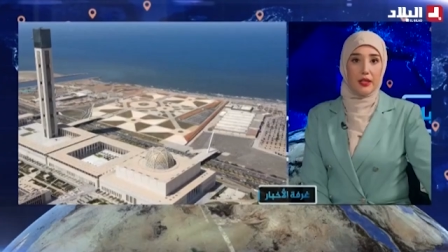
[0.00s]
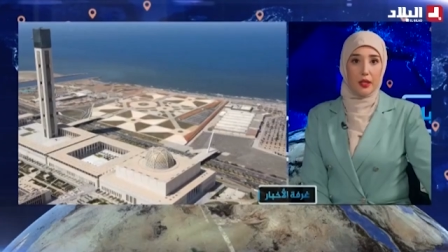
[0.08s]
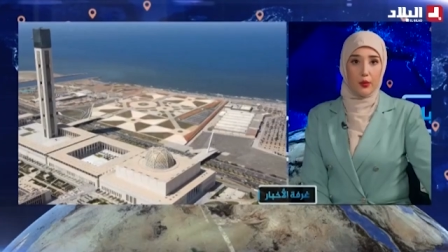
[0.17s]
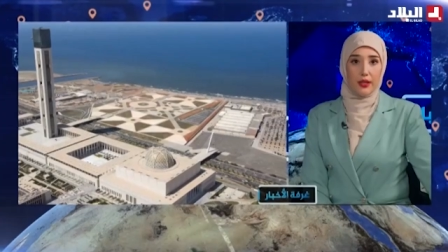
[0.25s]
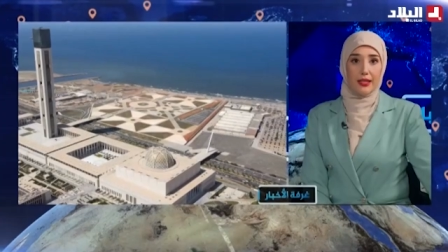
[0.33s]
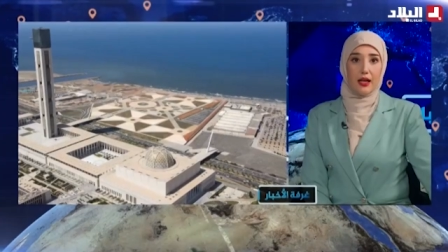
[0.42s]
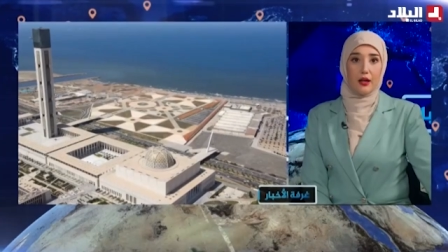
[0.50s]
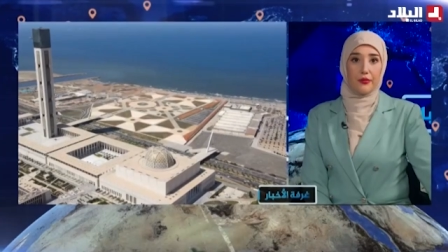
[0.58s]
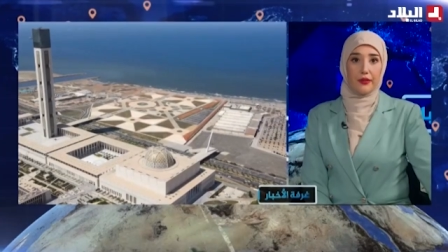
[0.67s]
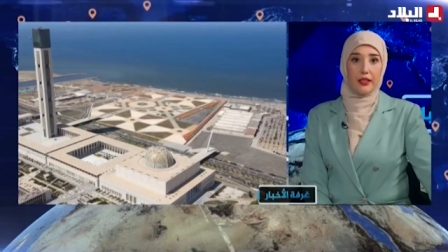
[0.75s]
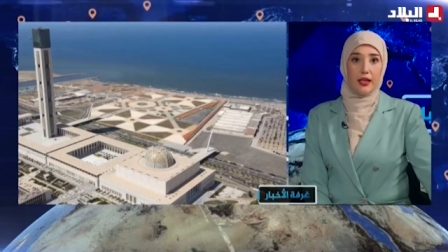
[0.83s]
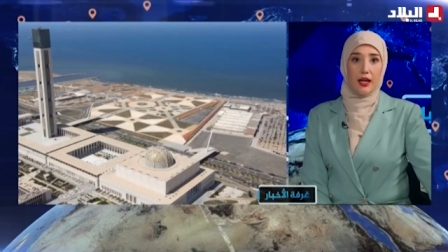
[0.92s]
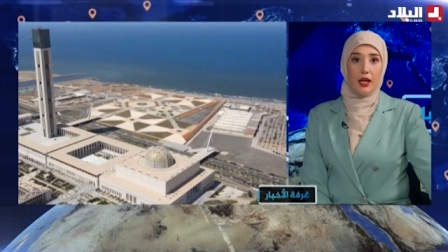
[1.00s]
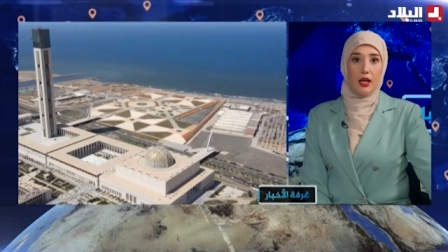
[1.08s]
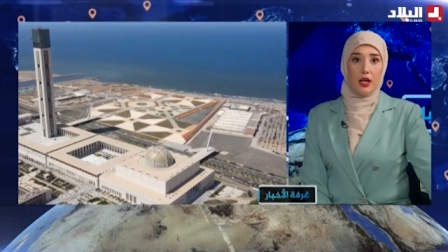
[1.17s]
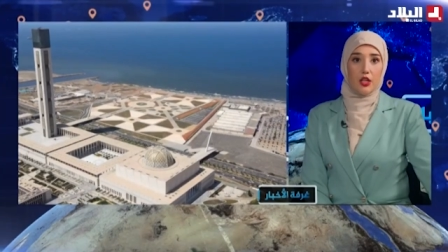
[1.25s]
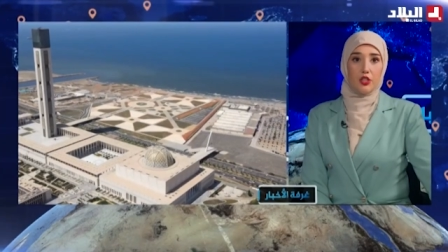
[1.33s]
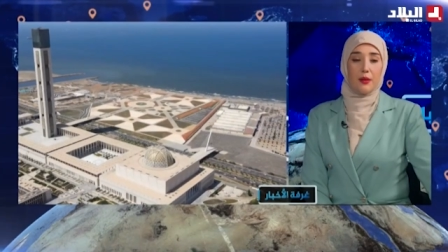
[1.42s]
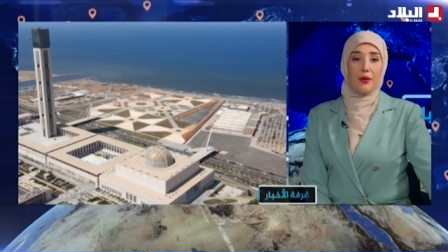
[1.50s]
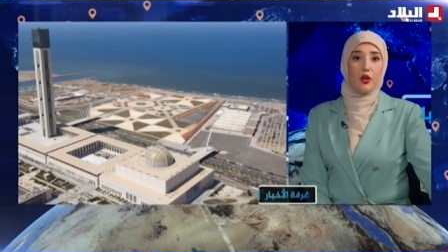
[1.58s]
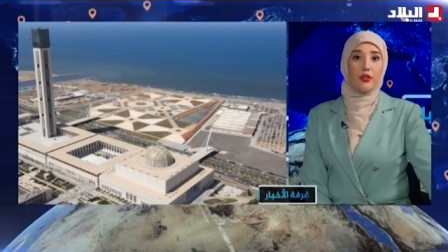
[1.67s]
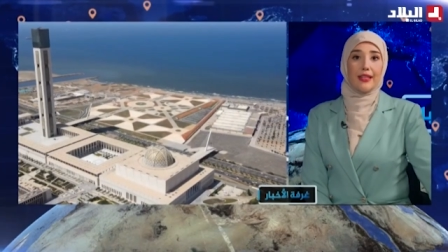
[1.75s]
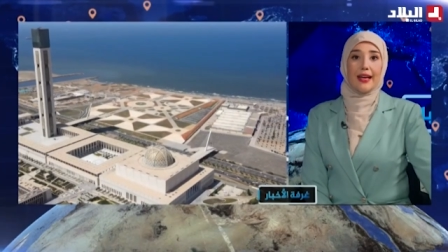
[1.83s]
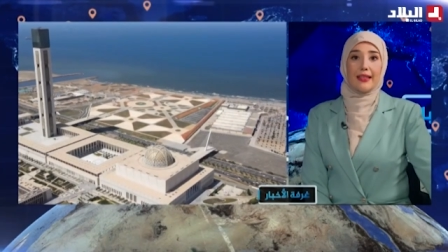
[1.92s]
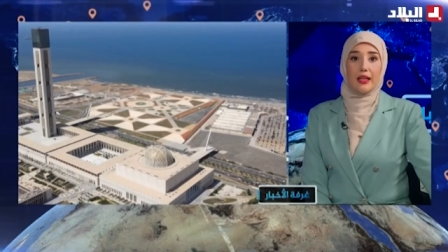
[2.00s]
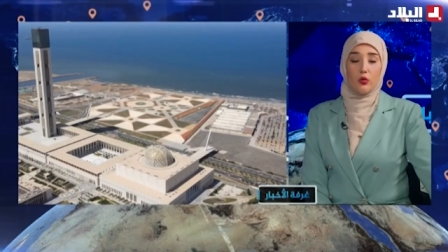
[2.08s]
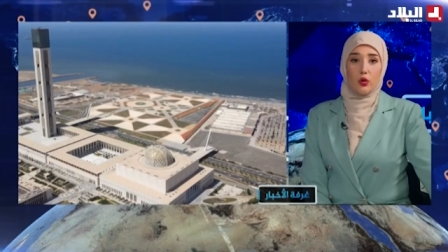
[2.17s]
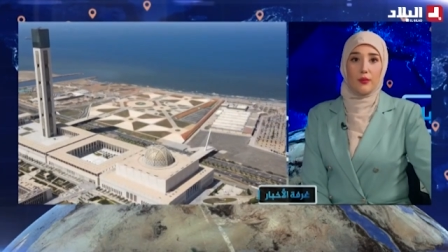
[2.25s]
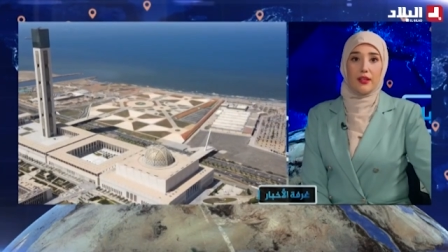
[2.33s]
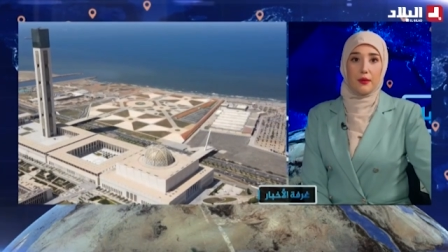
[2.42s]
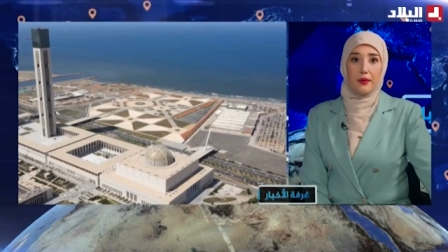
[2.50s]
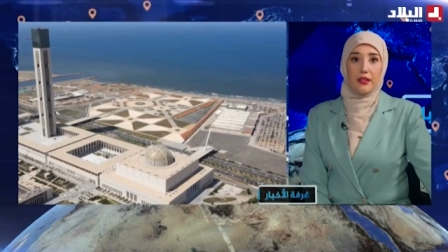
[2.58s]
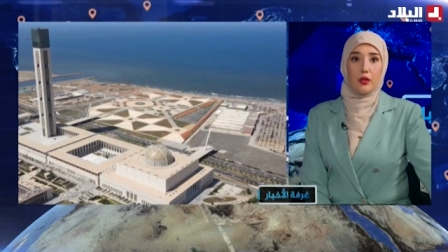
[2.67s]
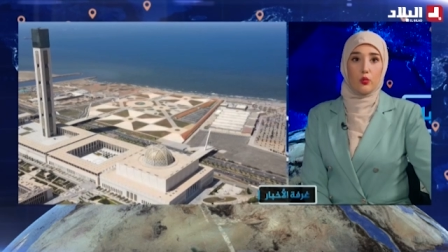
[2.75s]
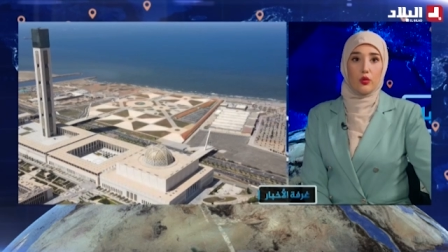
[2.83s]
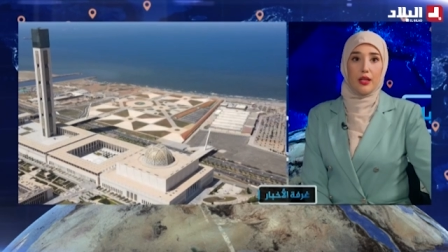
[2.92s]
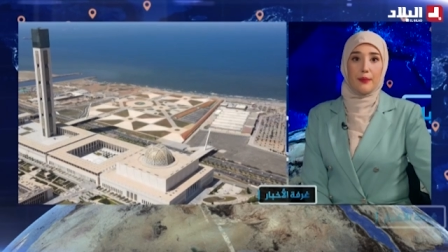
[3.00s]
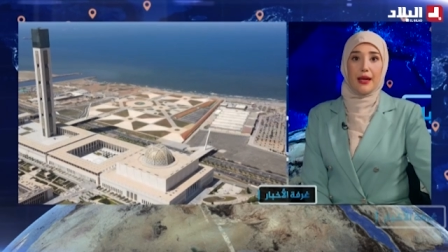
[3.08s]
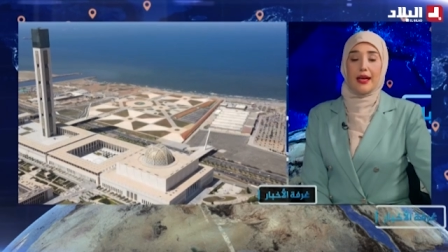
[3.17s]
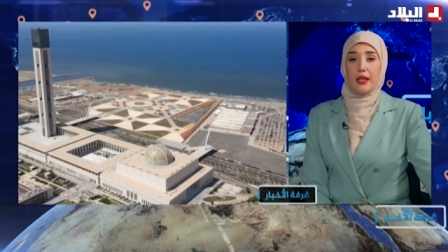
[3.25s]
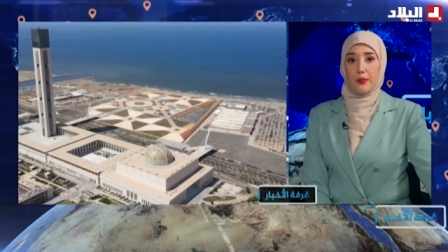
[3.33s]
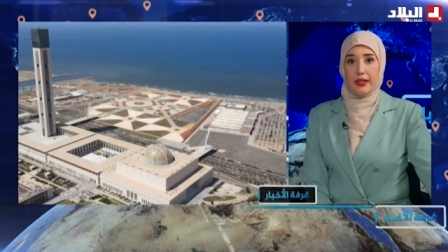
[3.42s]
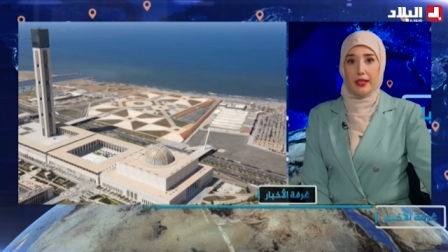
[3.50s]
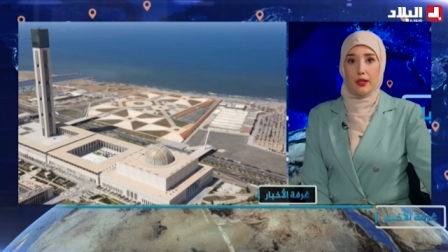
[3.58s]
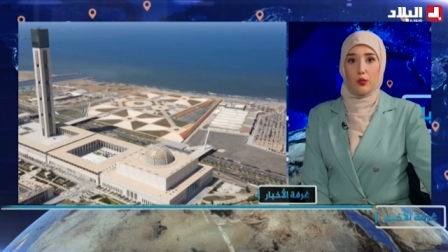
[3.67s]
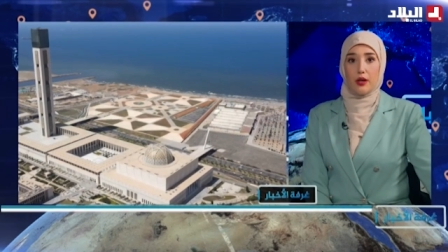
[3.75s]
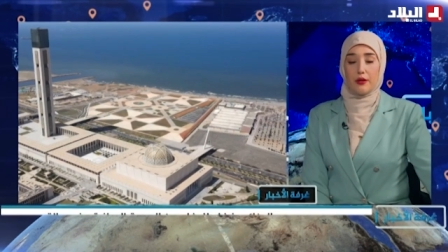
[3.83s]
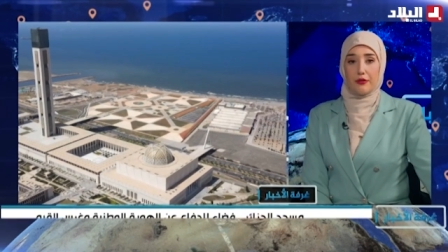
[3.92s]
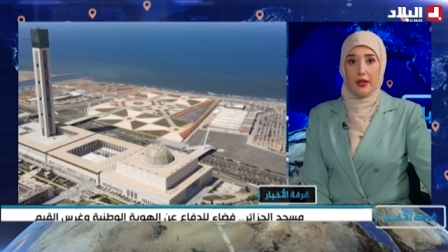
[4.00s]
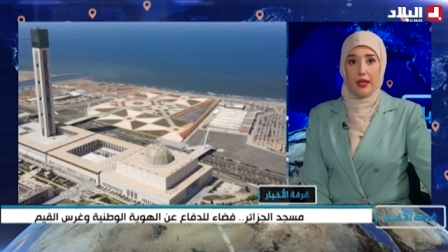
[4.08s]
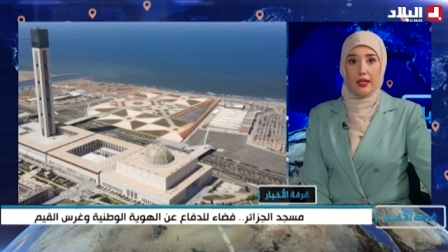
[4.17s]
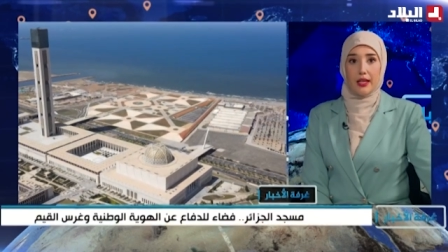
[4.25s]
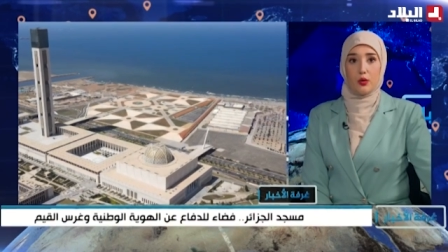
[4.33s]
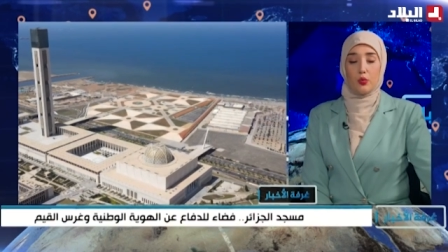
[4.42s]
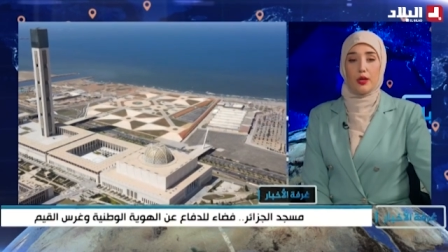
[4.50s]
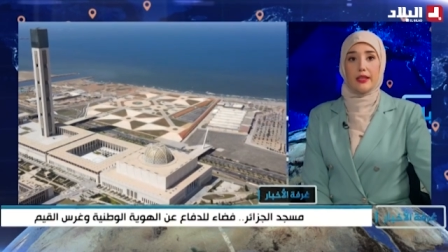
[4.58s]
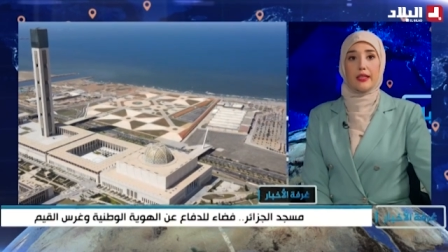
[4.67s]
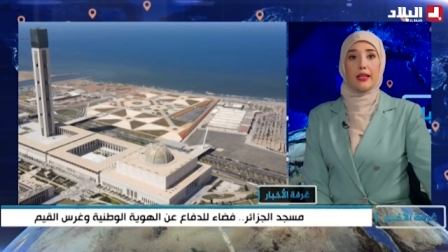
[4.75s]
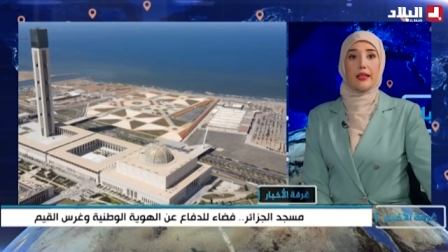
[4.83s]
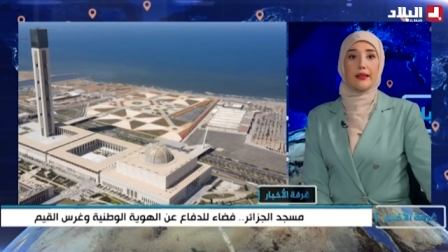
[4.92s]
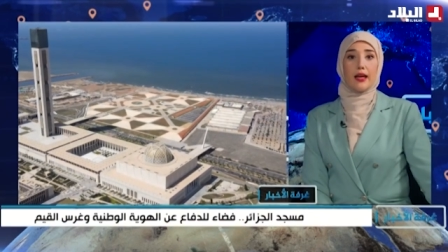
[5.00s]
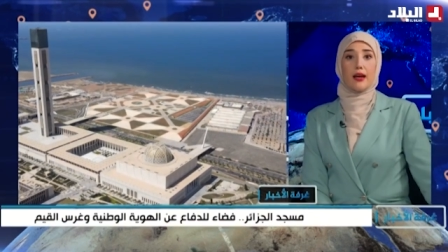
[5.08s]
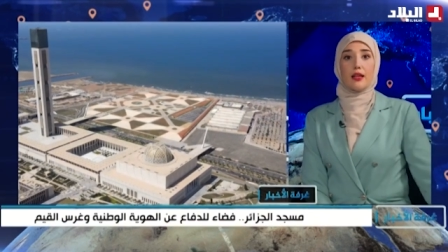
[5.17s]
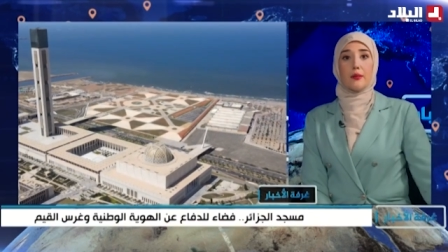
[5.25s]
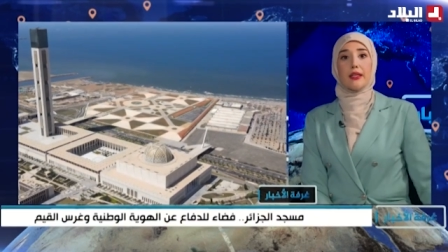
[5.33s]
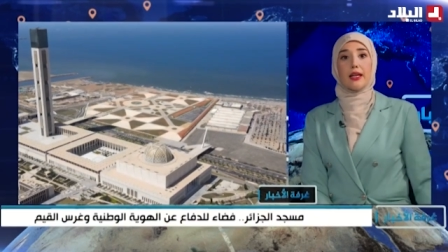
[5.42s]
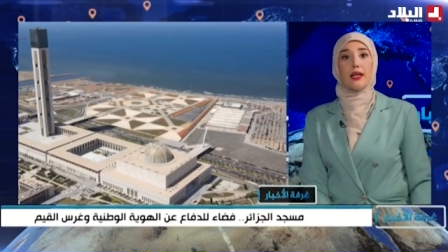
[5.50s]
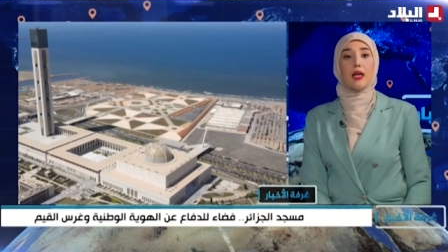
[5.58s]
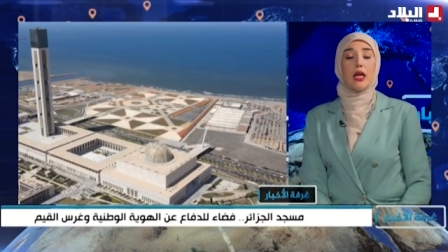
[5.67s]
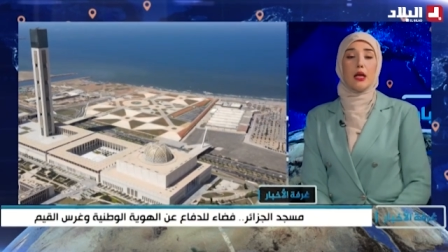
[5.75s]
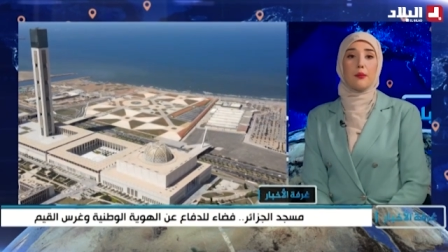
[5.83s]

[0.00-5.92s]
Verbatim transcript: والثقافي، جامع يحتل المرتبه الاولى مغاربيا وافريقيا والثالث عالميا